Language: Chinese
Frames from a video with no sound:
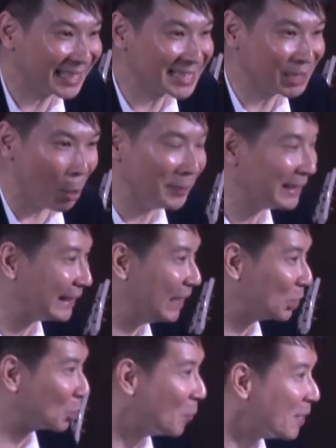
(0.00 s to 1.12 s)
这个是我们的
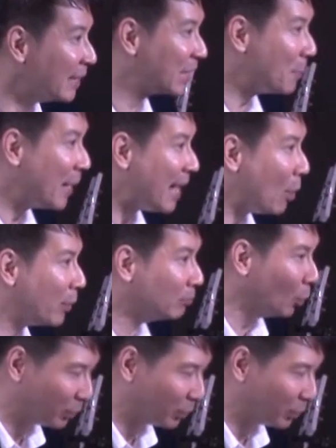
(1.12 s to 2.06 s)
遗嘱。这边那位